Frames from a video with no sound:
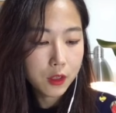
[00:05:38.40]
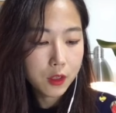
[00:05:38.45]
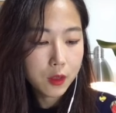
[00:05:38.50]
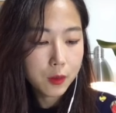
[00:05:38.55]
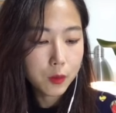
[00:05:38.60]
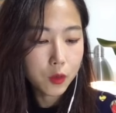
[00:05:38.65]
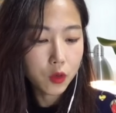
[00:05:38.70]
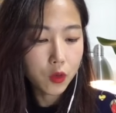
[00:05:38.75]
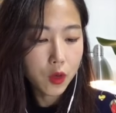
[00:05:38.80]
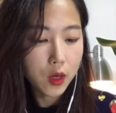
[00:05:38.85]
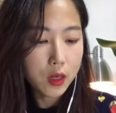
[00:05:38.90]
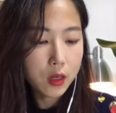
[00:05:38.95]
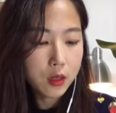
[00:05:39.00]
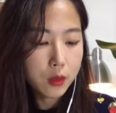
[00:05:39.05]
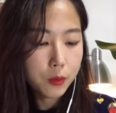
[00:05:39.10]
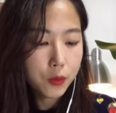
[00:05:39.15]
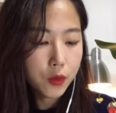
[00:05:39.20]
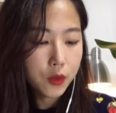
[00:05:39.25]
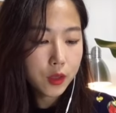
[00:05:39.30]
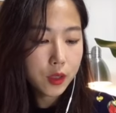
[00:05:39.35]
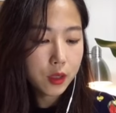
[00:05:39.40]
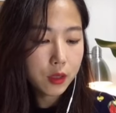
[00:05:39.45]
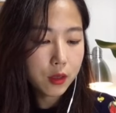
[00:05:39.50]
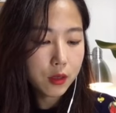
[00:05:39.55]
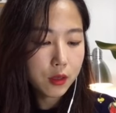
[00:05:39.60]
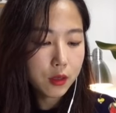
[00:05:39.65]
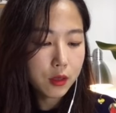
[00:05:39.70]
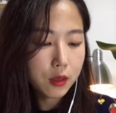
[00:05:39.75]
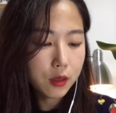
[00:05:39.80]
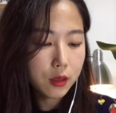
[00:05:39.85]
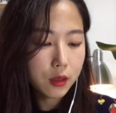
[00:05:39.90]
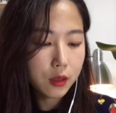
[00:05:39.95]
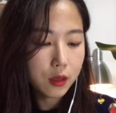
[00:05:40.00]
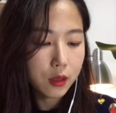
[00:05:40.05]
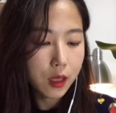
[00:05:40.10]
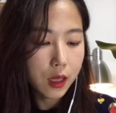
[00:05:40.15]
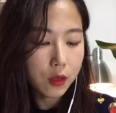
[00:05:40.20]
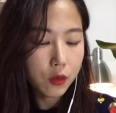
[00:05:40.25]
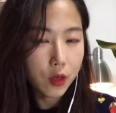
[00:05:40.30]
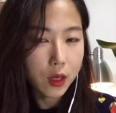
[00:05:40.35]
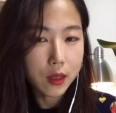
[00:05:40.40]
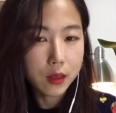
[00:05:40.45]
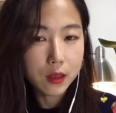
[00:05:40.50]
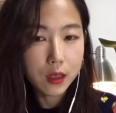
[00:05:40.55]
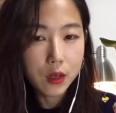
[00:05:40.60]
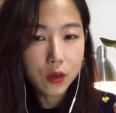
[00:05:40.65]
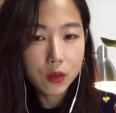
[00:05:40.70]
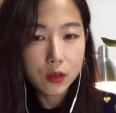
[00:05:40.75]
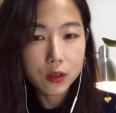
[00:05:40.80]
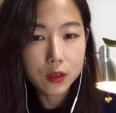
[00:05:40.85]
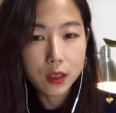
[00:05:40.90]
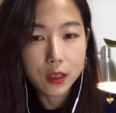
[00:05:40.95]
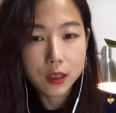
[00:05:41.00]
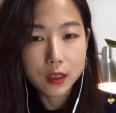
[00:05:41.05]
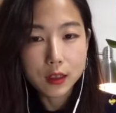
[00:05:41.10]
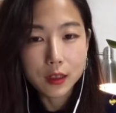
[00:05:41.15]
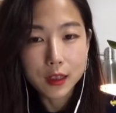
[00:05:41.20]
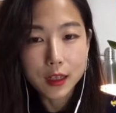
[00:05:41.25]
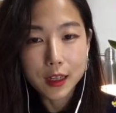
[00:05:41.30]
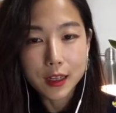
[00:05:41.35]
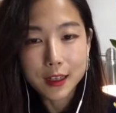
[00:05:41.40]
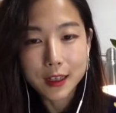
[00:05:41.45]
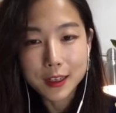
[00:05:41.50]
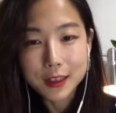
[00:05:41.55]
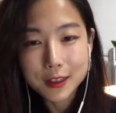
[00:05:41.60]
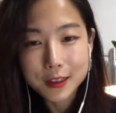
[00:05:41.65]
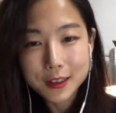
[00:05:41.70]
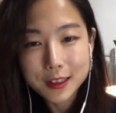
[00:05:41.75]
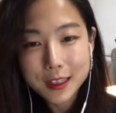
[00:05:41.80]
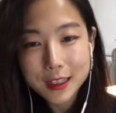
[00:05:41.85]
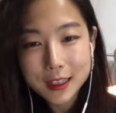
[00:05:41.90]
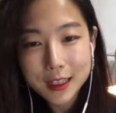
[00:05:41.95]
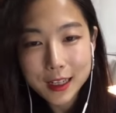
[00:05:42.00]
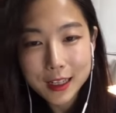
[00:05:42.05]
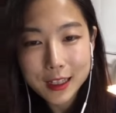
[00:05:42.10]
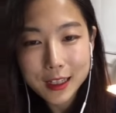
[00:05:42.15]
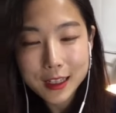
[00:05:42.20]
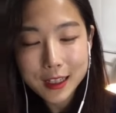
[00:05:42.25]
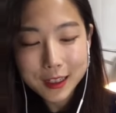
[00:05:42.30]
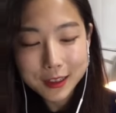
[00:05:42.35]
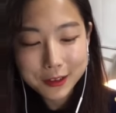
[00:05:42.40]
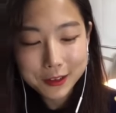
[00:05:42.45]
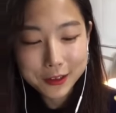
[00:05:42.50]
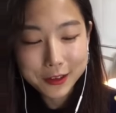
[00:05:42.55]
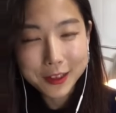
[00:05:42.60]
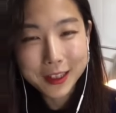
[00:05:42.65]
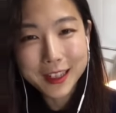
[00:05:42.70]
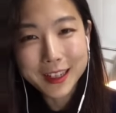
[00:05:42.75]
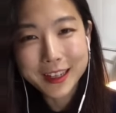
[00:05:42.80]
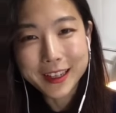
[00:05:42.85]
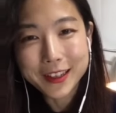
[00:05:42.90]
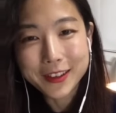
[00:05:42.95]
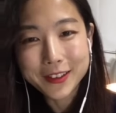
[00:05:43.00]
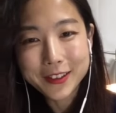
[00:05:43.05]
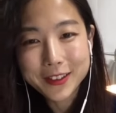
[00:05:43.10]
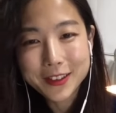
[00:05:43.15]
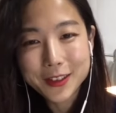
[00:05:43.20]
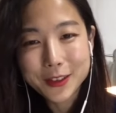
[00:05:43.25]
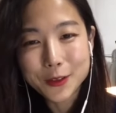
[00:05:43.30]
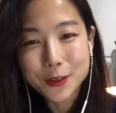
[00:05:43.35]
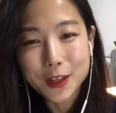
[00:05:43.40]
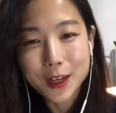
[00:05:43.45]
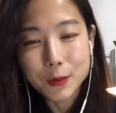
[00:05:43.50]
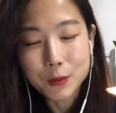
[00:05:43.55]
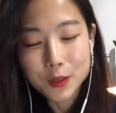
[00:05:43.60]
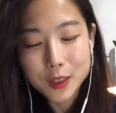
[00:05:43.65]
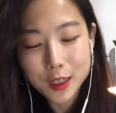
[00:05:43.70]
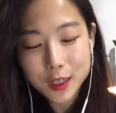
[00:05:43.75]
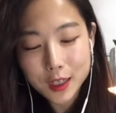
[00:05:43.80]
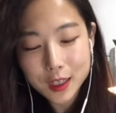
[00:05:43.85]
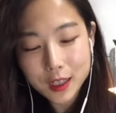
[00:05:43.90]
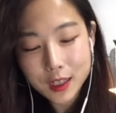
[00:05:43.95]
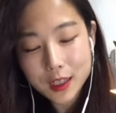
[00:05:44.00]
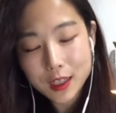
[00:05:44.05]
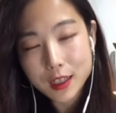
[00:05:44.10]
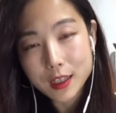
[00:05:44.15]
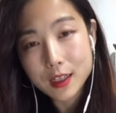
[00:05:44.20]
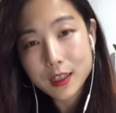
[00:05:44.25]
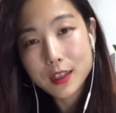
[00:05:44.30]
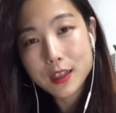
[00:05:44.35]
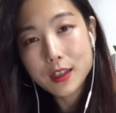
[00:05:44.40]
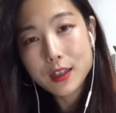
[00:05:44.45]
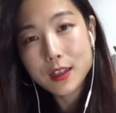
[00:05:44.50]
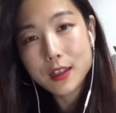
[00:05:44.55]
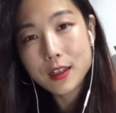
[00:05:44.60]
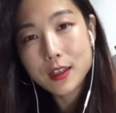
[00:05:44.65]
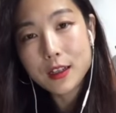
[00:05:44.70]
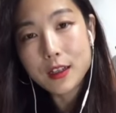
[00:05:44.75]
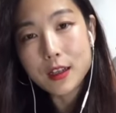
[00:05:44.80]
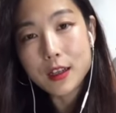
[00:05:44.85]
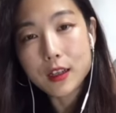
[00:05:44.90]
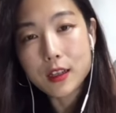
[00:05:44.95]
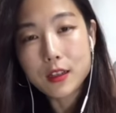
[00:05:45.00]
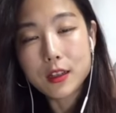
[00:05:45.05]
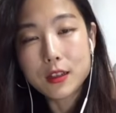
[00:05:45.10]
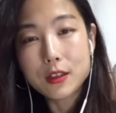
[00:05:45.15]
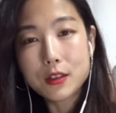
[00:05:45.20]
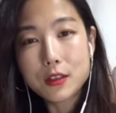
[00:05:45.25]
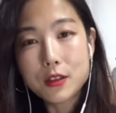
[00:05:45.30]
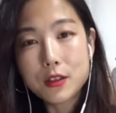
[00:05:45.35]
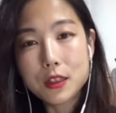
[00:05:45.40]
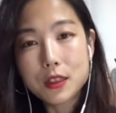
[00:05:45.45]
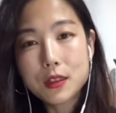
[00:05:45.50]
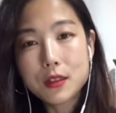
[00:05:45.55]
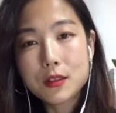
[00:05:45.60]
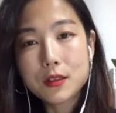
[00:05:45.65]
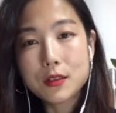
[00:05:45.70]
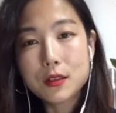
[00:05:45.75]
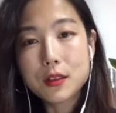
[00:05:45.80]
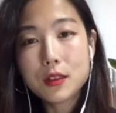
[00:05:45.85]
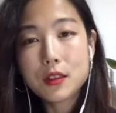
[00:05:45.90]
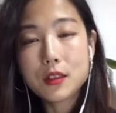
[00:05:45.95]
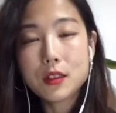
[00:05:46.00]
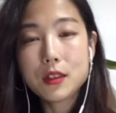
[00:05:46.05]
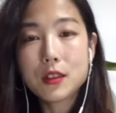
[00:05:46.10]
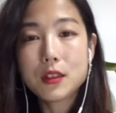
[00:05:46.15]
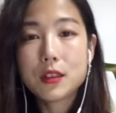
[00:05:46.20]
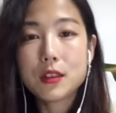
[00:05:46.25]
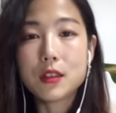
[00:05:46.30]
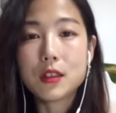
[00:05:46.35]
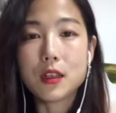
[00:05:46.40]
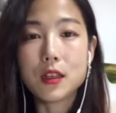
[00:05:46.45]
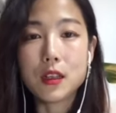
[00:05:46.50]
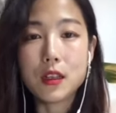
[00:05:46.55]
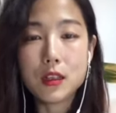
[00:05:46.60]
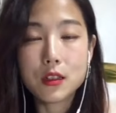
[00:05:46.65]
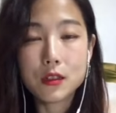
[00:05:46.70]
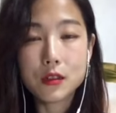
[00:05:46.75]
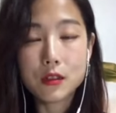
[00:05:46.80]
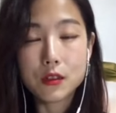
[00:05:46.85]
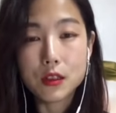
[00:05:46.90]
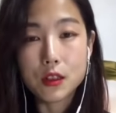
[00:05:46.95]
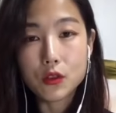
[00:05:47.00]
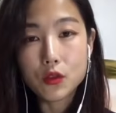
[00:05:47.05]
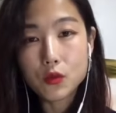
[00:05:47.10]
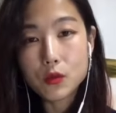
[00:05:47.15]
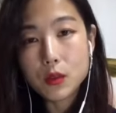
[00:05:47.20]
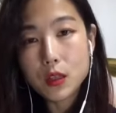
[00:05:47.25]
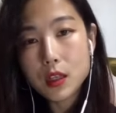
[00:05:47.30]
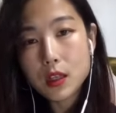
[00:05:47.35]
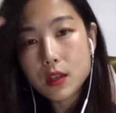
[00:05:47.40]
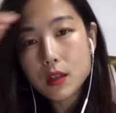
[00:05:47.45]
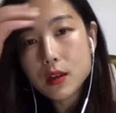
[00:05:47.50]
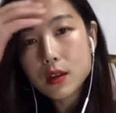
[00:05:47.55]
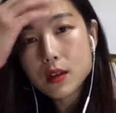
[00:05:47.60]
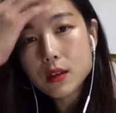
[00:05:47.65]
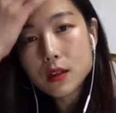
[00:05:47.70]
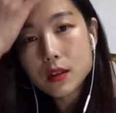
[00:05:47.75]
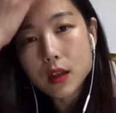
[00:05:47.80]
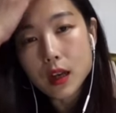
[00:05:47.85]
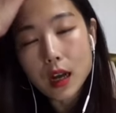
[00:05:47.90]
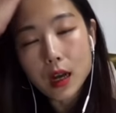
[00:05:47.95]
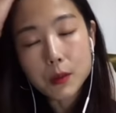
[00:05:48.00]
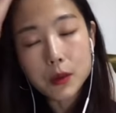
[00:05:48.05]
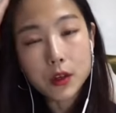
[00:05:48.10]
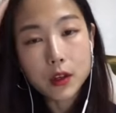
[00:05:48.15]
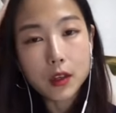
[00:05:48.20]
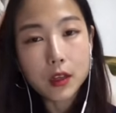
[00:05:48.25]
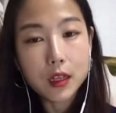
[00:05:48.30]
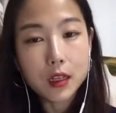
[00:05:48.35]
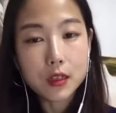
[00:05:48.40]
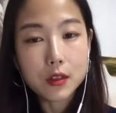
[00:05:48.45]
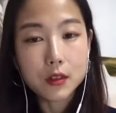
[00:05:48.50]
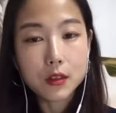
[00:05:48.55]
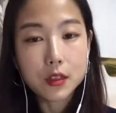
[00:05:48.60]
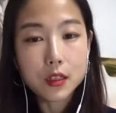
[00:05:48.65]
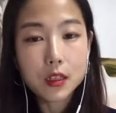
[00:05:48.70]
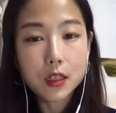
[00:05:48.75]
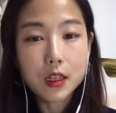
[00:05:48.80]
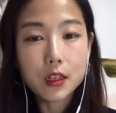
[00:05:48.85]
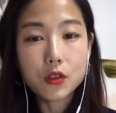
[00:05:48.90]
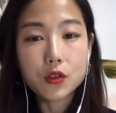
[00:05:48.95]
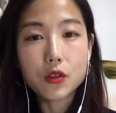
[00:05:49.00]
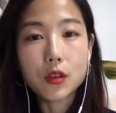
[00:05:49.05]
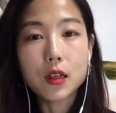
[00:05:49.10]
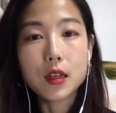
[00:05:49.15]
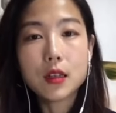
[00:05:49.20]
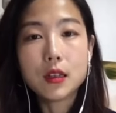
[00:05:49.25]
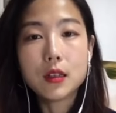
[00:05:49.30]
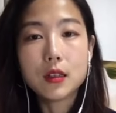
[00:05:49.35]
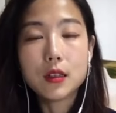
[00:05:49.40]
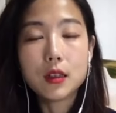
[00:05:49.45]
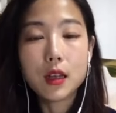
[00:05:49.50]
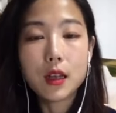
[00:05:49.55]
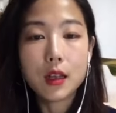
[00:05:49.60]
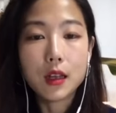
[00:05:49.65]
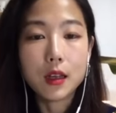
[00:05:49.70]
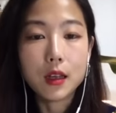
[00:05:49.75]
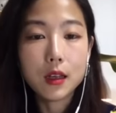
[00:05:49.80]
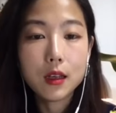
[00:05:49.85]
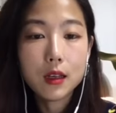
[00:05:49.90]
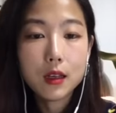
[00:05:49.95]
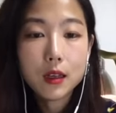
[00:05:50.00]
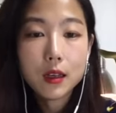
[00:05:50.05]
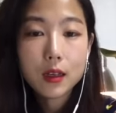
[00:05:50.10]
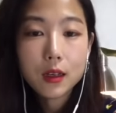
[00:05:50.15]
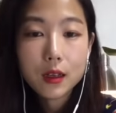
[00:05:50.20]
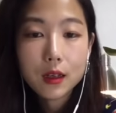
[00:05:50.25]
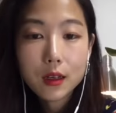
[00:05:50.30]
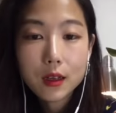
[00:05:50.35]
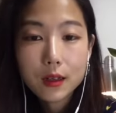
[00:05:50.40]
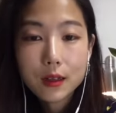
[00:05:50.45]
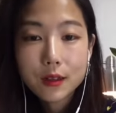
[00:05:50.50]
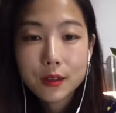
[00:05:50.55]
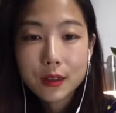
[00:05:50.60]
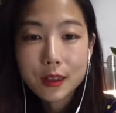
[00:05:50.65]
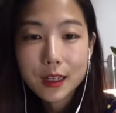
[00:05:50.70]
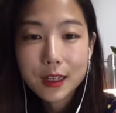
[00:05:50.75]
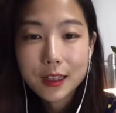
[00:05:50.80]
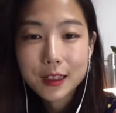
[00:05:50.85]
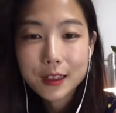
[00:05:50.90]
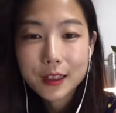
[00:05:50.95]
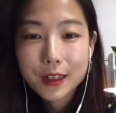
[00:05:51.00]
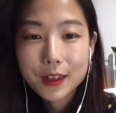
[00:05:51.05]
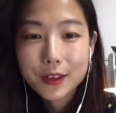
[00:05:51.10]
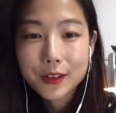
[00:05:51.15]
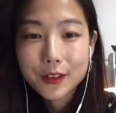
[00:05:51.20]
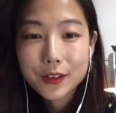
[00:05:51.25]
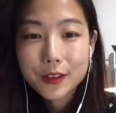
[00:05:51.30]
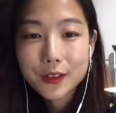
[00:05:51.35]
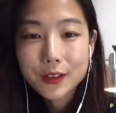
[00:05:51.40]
뭐 관련 포스터는 따로 안 나올 것 같은데 네, 전시라니 그러니까요. 저도 갑자기 얘기가 들어와서 이제 저는 이제 인형을 가볍게 전시할 줄 알았는데 어, 안녕하세요.